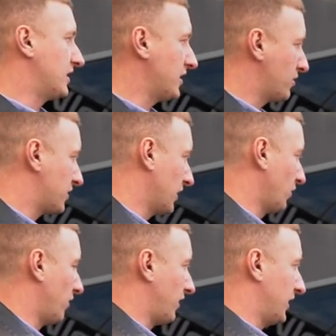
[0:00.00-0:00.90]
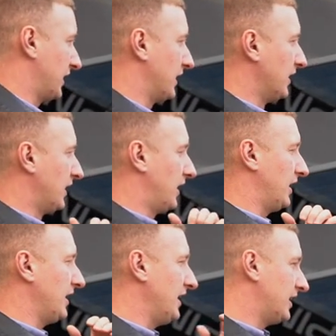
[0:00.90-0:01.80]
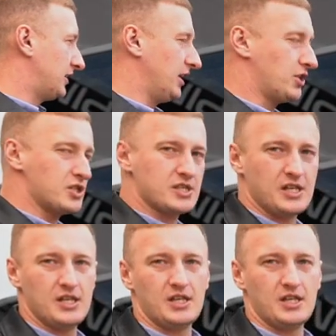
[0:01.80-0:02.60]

здесь установлены э, электрические.